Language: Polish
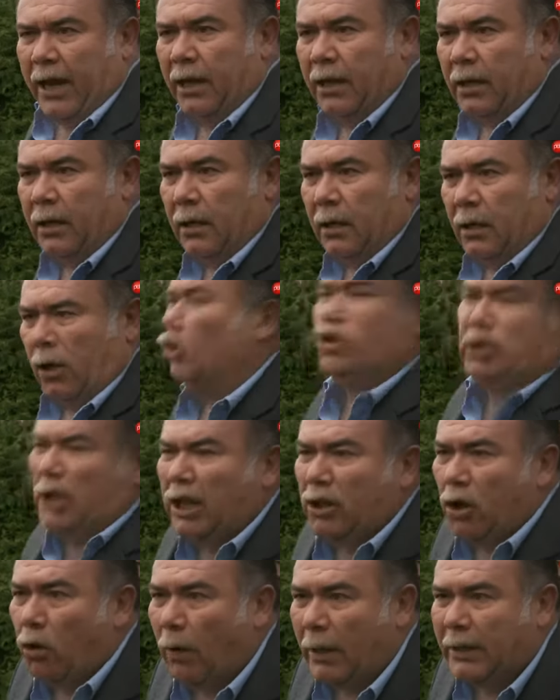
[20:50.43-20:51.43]
A ty to co?
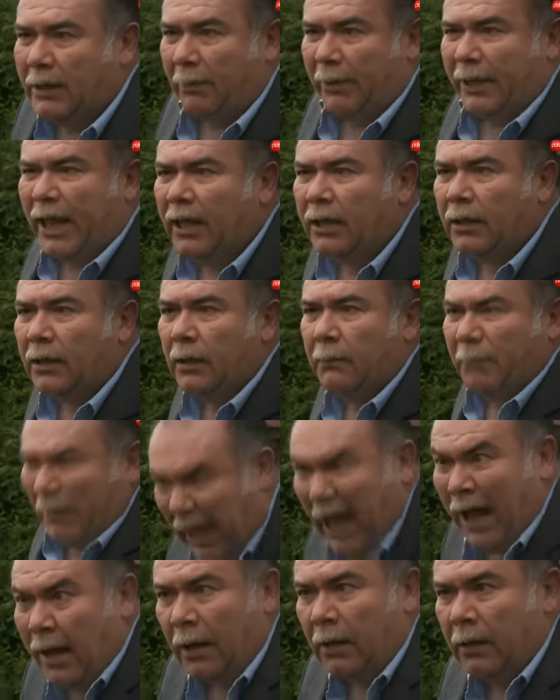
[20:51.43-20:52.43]
No
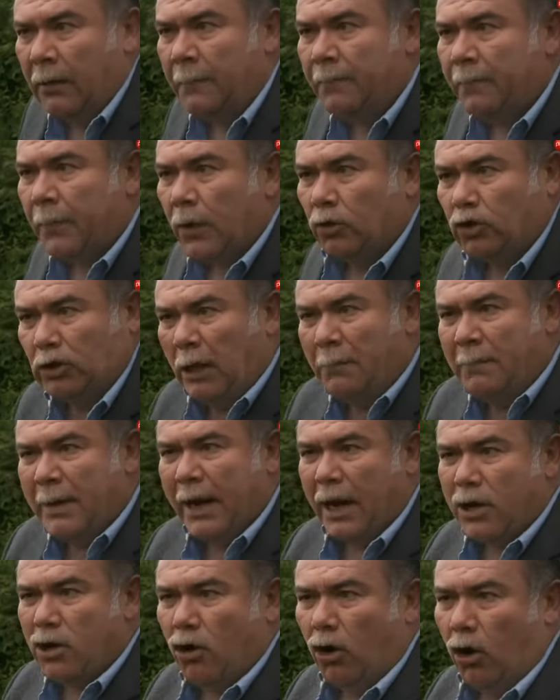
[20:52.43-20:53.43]
Oszukałaś mnie no
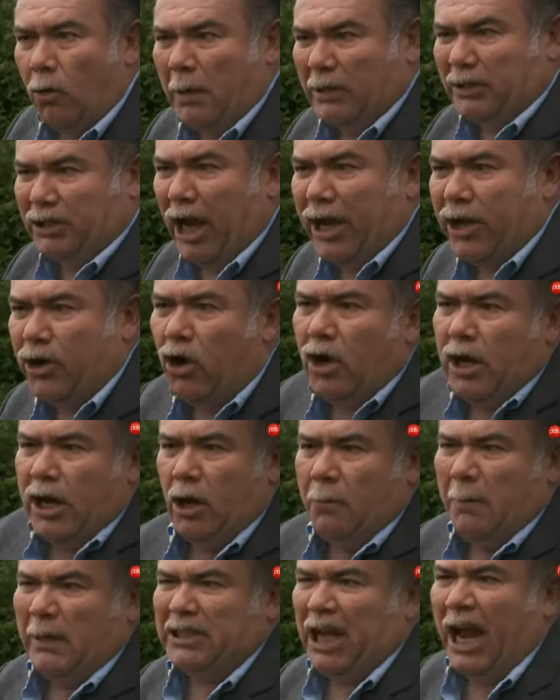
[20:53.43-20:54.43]
ukrywając najbardziej
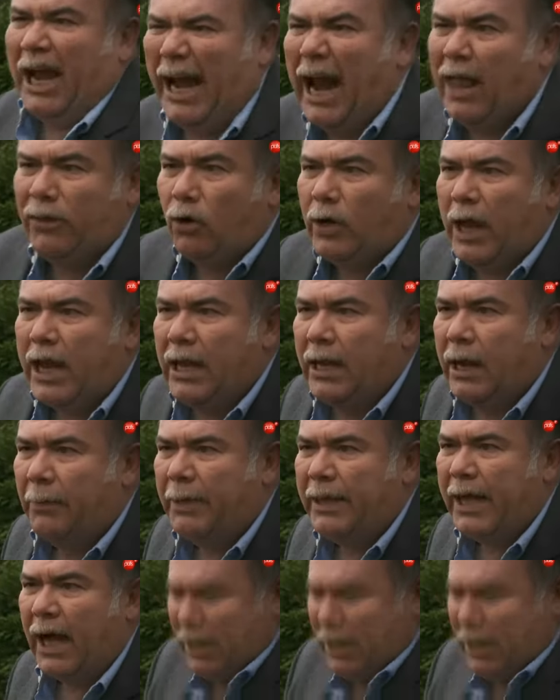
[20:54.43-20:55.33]
świętą rzecz w życiu.